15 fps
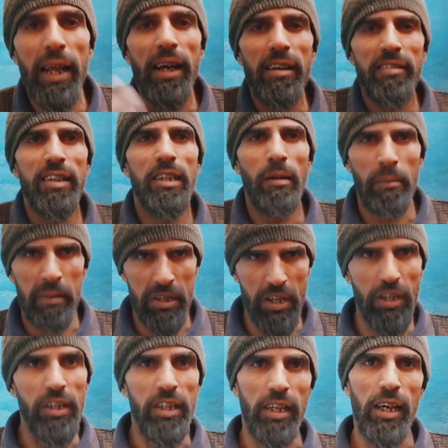ब्लेड से जब हमने
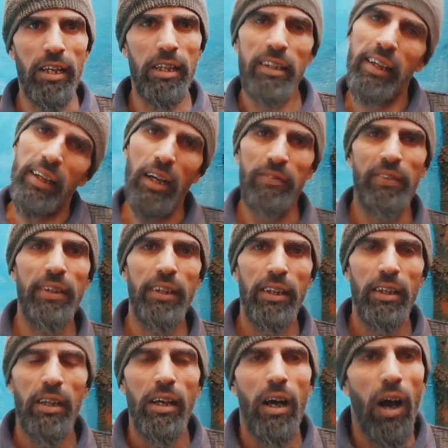जरी निकाली देन आफ्टर
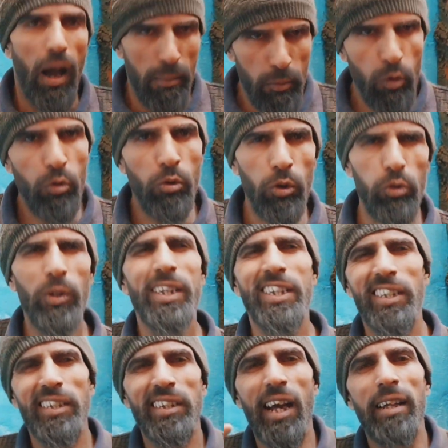हम लोगों को थोड़ा
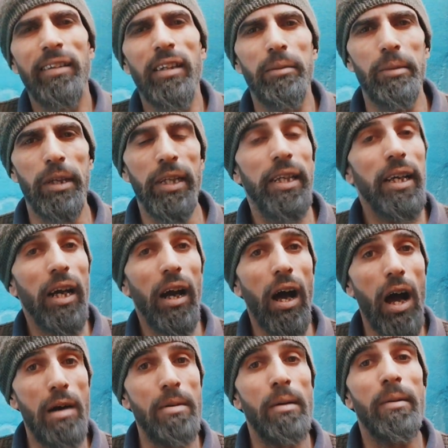शांति मिली नहीं
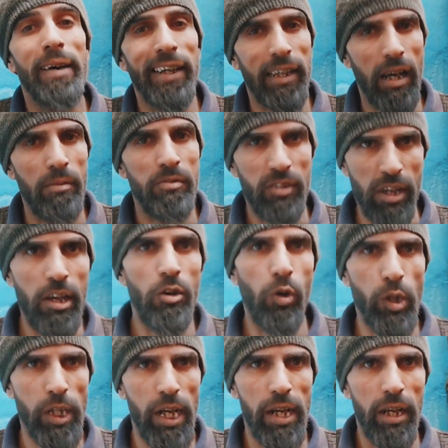अब हमारा काम सही
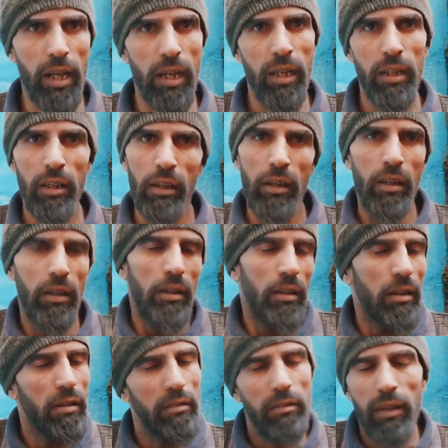हो जाएगा
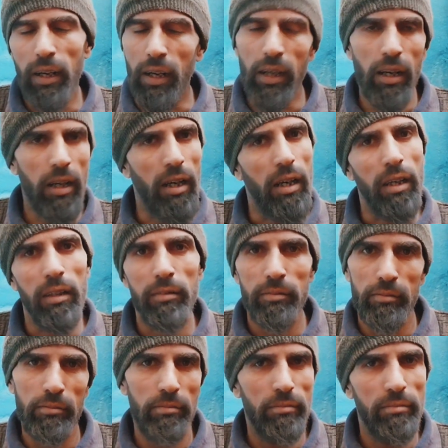वरना
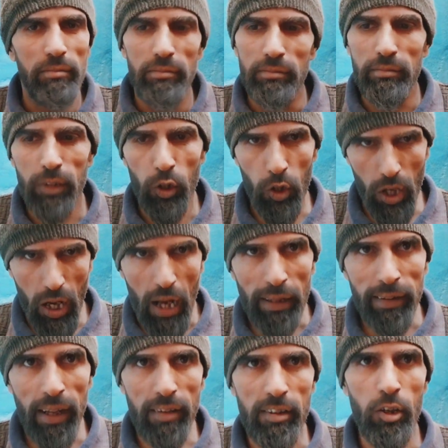उनके
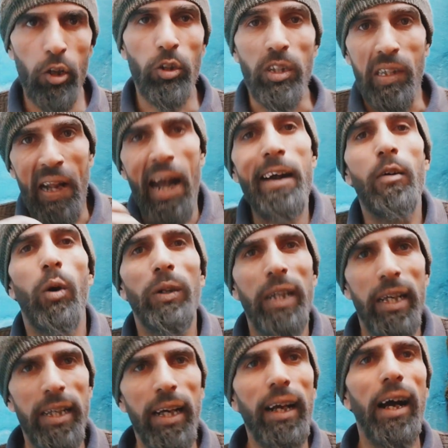अंदर से जो थ्रेड
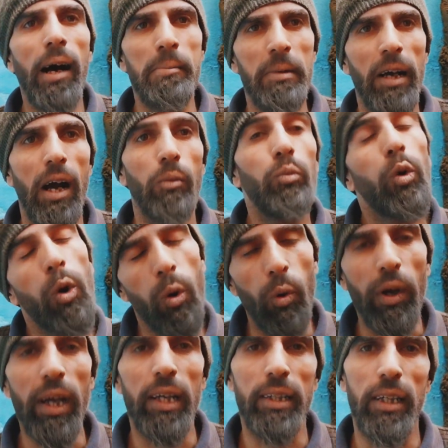होता है ना काम का वो
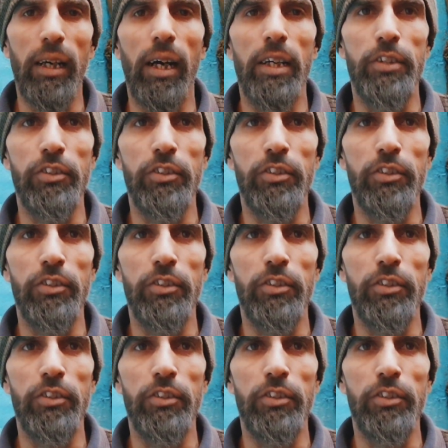हो गया था